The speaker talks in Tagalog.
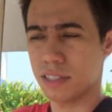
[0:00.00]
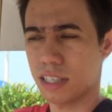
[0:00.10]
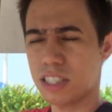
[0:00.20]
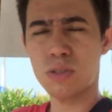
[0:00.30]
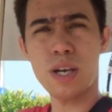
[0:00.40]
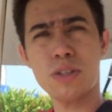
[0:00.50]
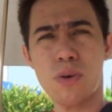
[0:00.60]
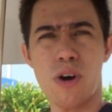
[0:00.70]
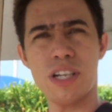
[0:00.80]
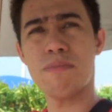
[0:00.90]
I just want to
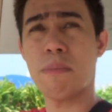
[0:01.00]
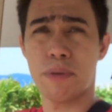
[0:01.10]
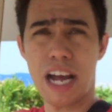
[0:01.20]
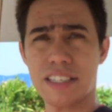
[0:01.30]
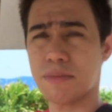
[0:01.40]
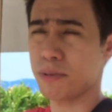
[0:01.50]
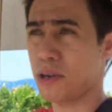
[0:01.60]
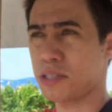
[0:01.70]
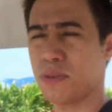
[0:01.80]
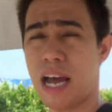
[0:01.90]
call him a brother
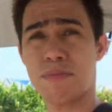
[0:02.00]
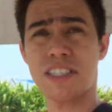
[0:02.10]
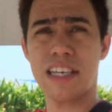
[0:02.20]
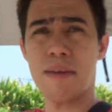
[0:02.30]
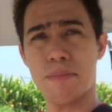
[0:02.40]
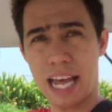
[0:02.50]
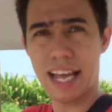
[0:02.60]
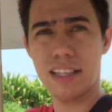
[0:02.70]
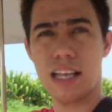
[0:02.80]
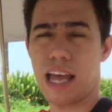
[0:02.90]
because we have the same
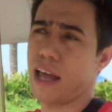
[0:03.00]
blood